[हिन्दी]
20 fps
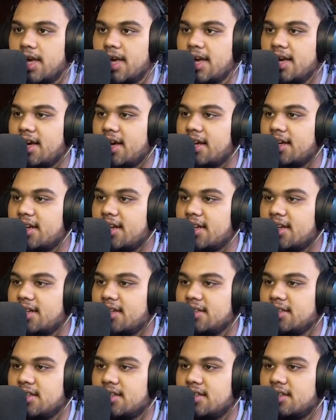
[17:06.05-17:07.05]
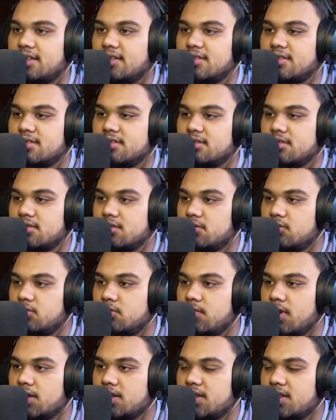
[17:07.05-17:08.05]
ए आना नहीं इधर
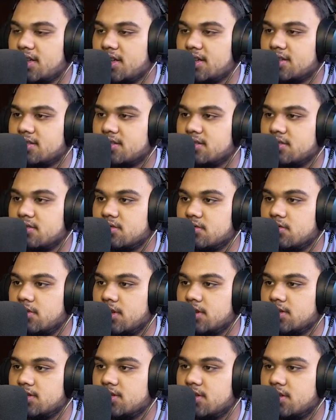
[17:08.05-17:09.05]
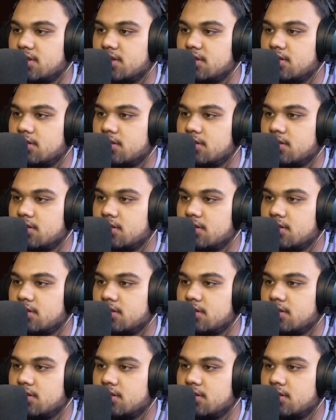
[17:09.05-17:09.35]
घुमाते कैसे इसको ऐसे